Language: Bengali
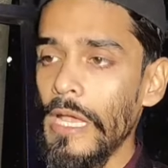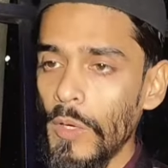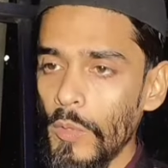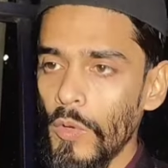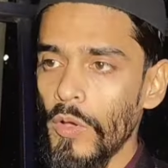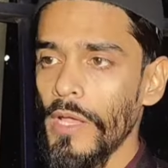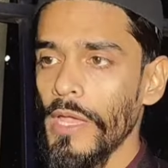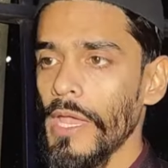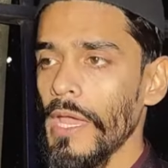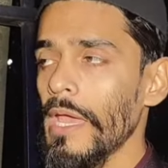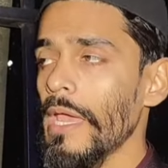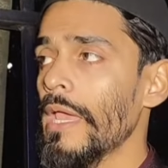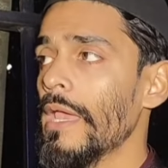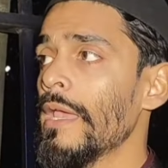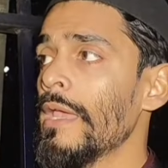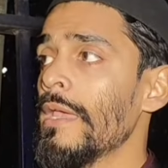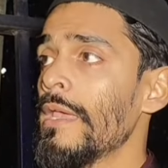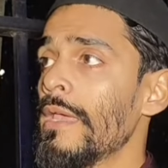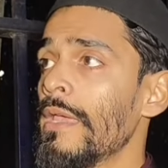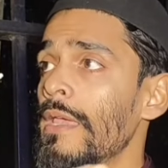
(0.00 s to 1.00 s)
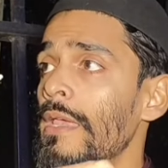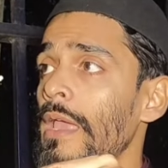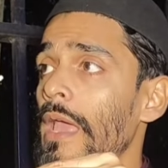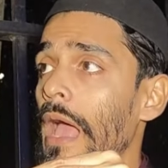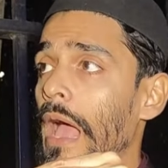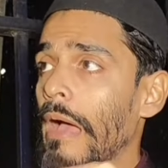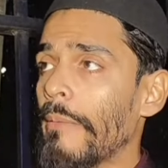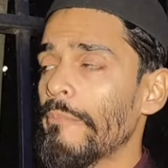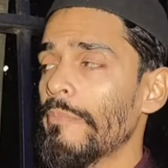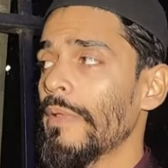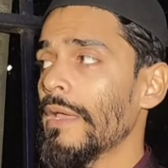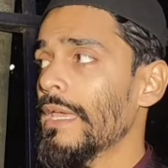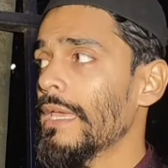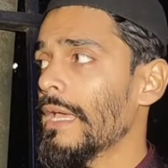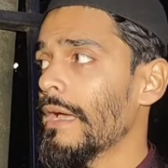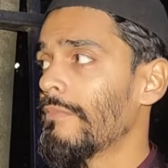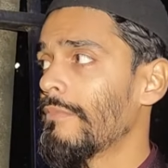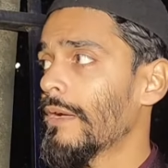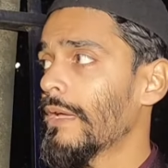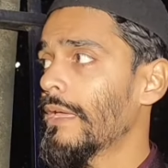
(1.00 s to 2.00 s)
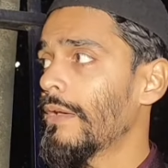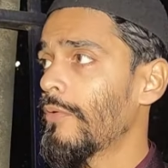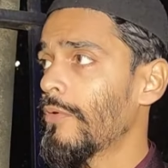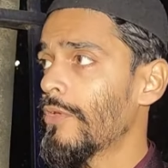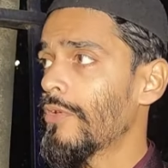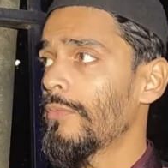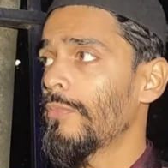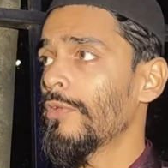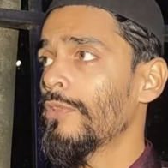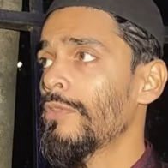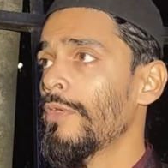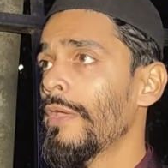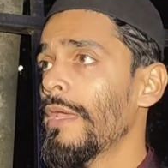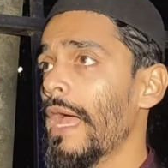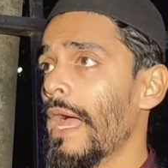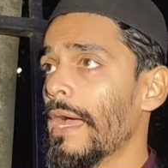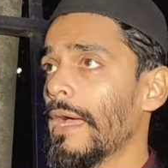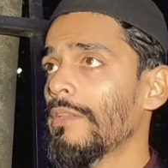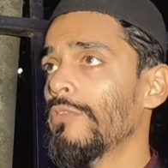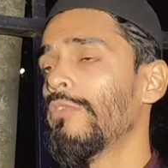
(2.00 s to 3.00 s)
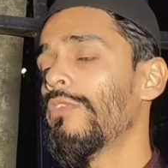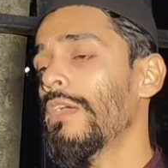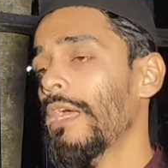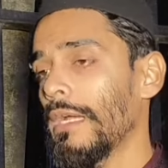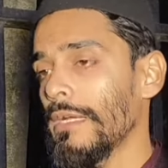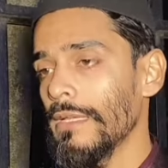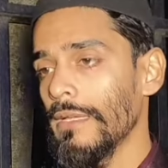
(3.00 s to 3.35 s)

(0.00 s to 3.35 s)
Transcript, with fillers: এইগুলোকে আপনাকে আমাকে ঐক্যবদ্ধ হয়ে আঘাতগুলোকে